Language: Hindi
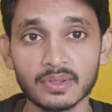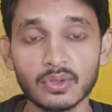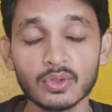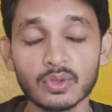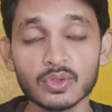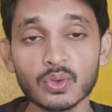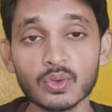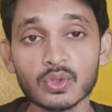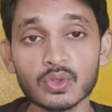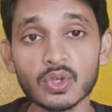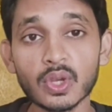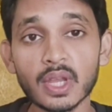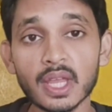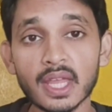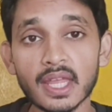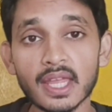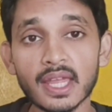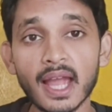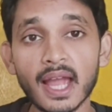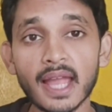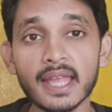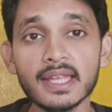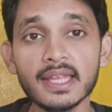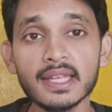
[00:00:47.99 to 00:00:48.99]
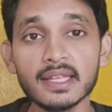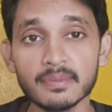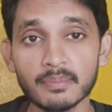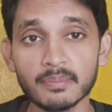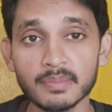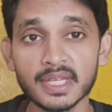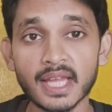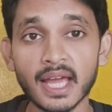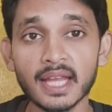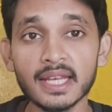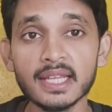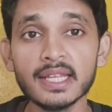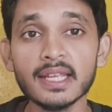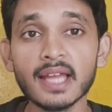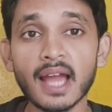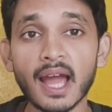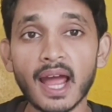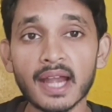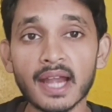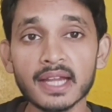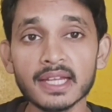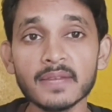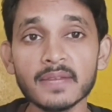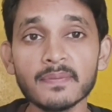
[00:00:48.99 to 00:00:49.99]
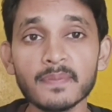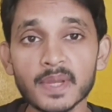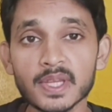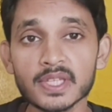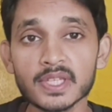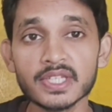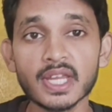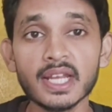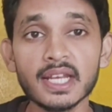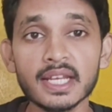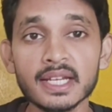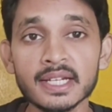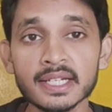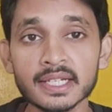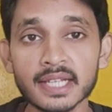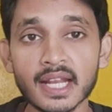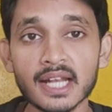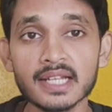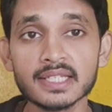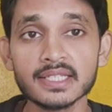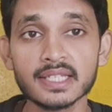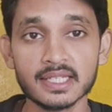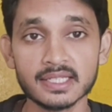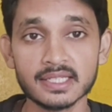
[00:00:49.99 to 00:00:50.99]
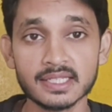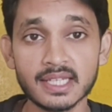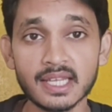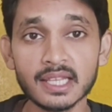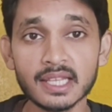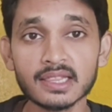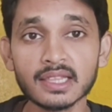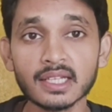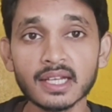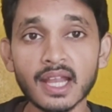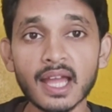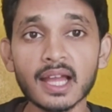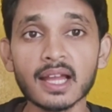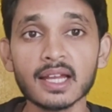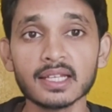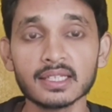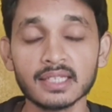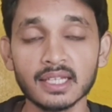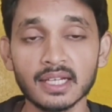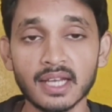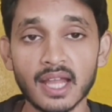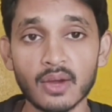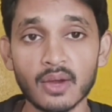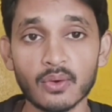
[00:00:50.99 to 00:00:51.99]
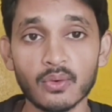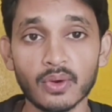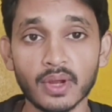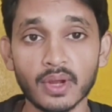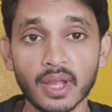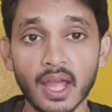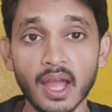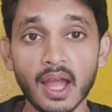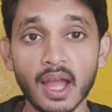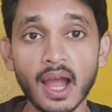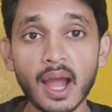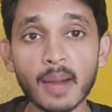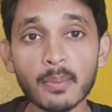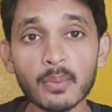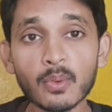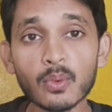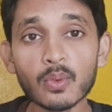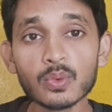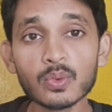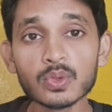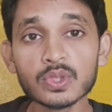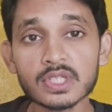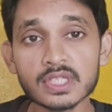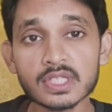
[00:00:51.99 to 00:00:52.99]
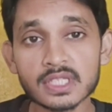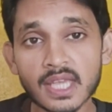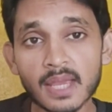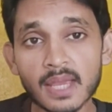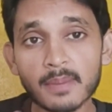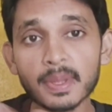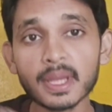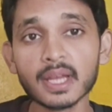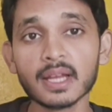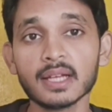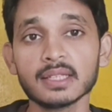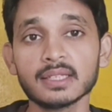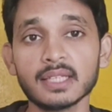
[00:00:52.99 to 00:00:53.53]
तो सोचो एआई यानी आर्टिफिशियल इंटेलिजेंस कितना खतरनाक हो गया अब उससे भी